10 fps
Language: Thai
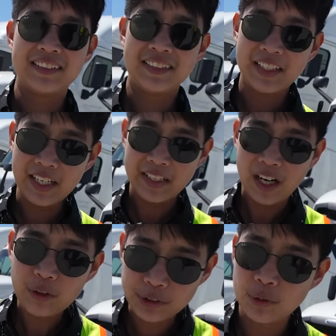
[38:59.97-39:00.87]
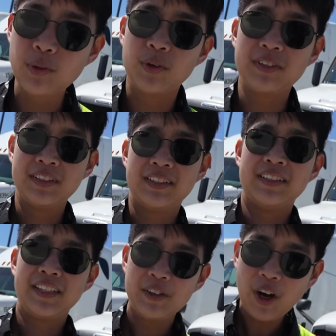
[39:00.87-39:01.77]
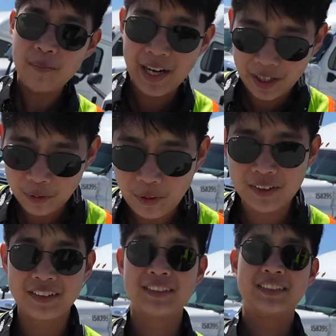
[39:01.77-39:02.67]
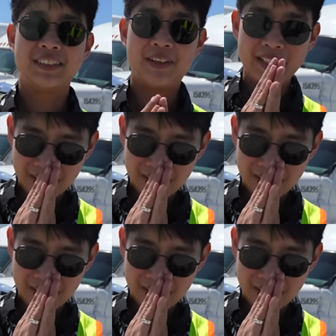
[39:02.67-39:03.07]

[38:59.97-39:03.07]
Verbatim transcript: ที่จะเฮาสู่อย่ายอมแพ้ทุกคนสวัสดี